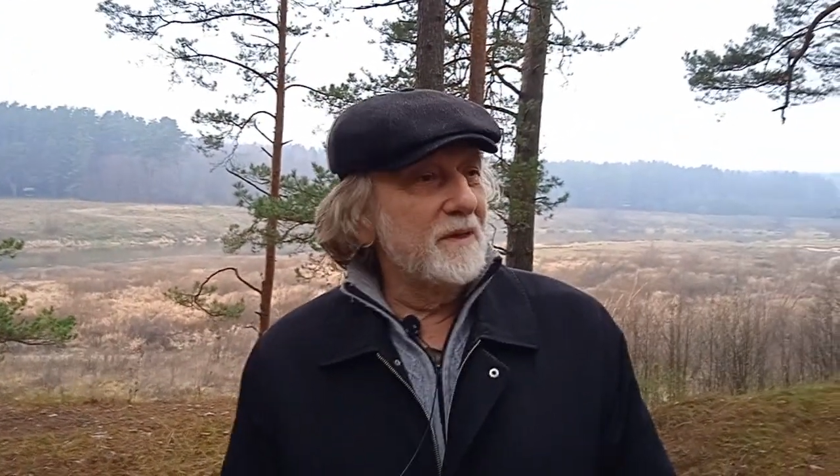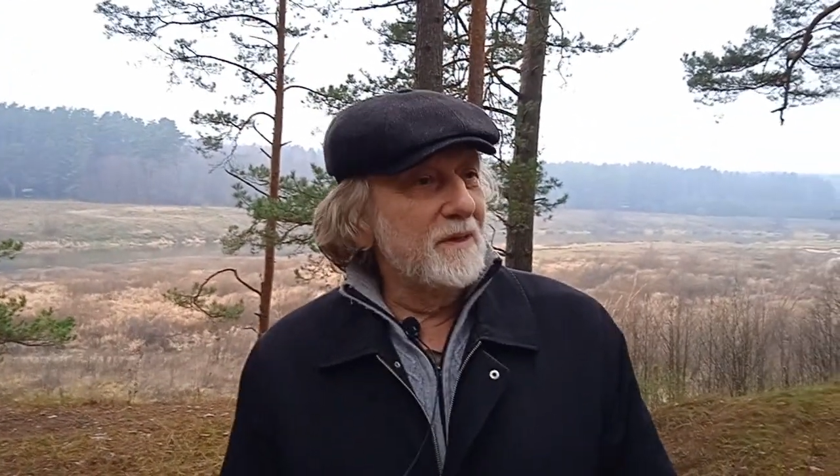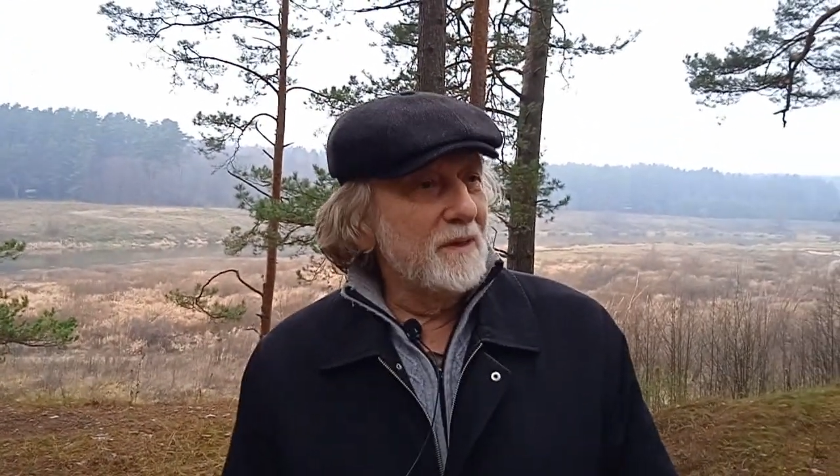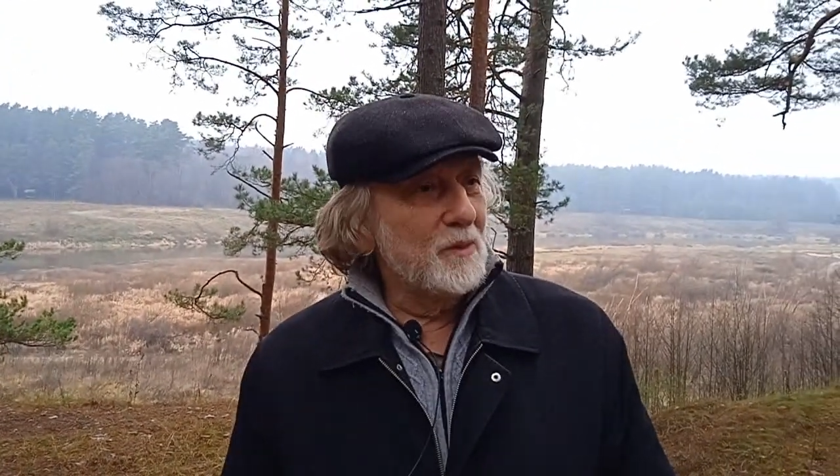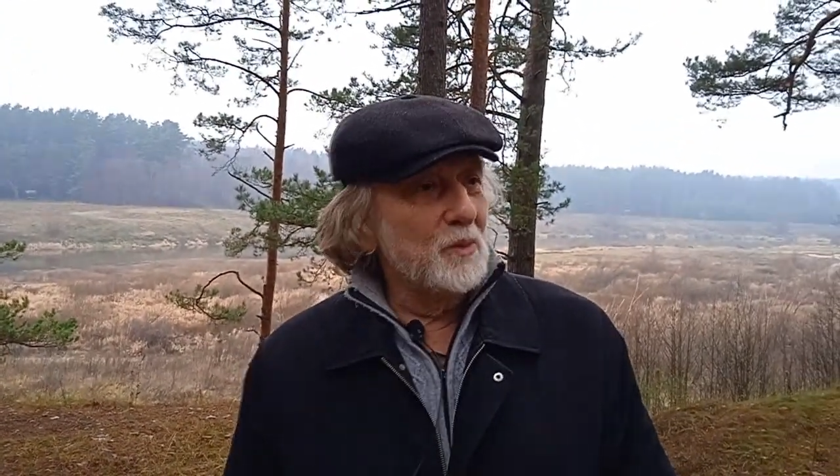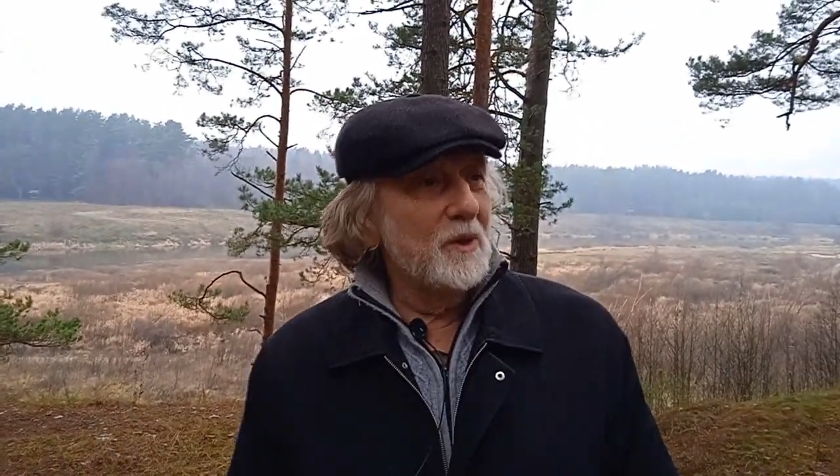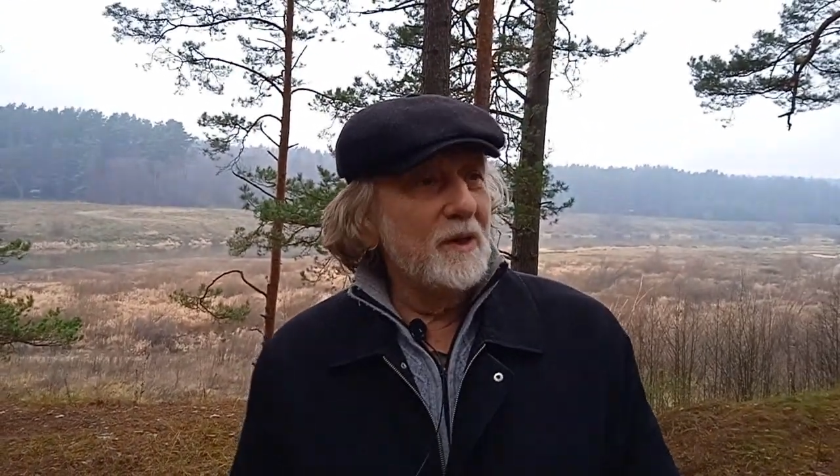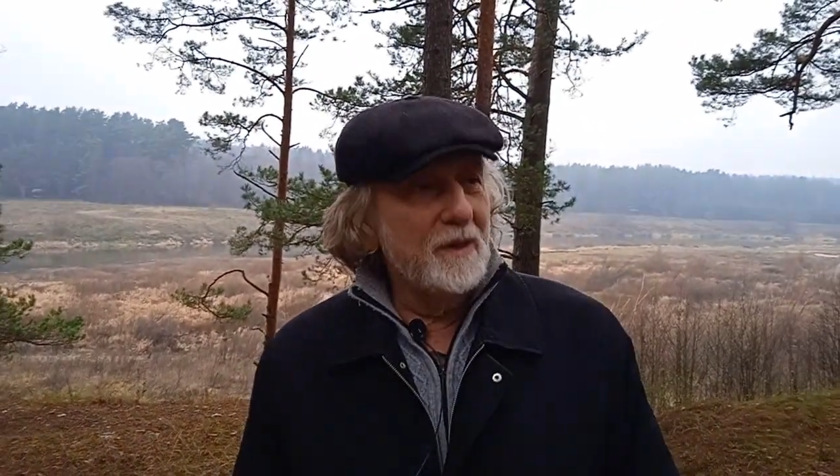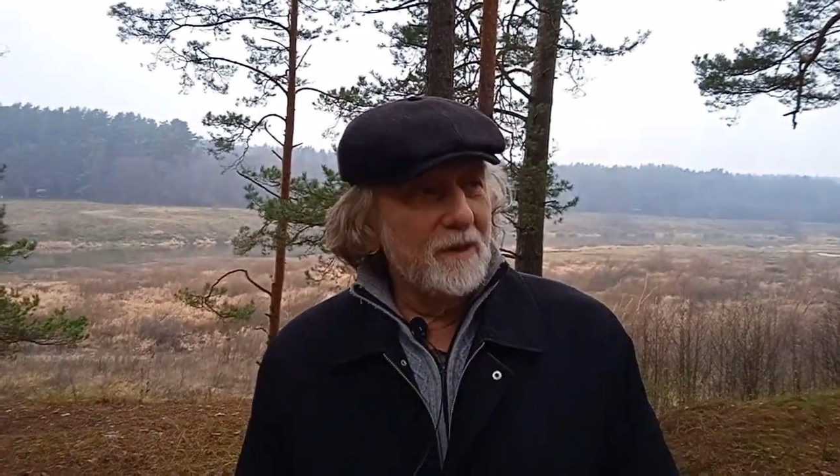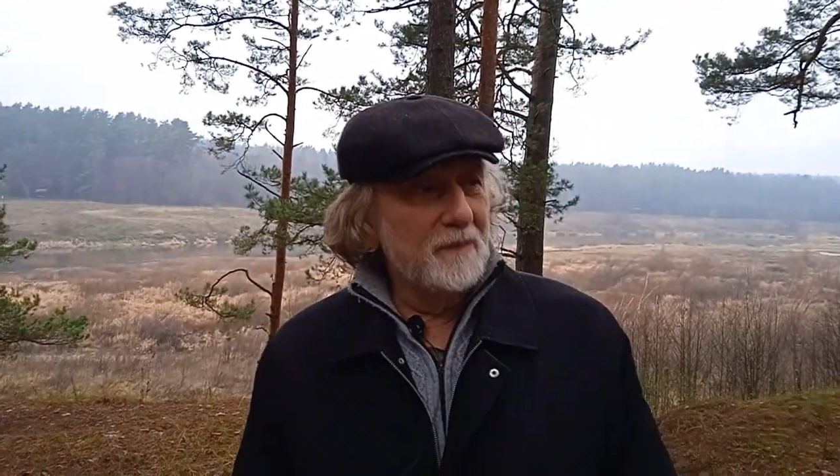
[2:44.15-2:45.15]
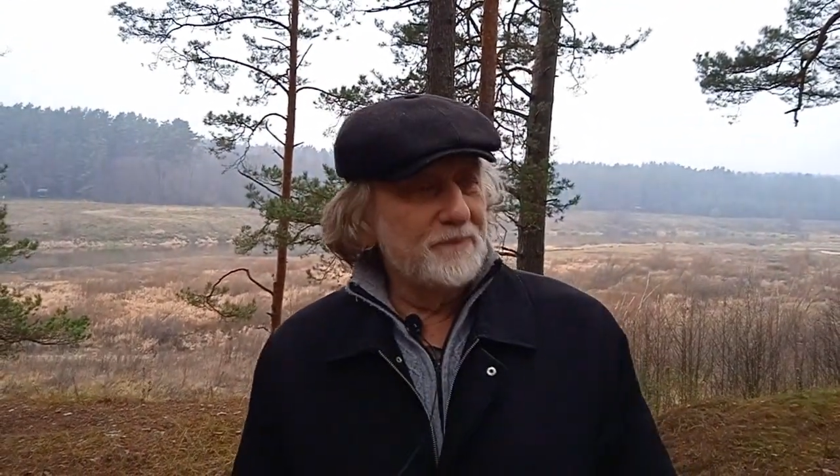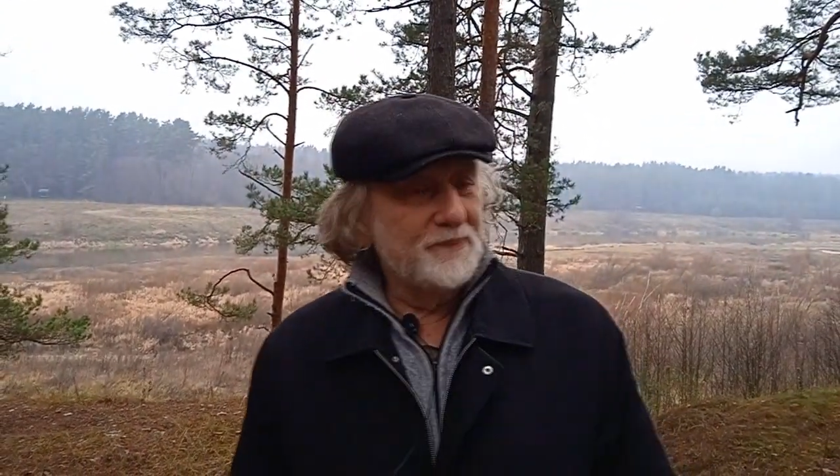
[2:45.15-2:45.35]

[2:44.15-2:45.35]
когда кундалини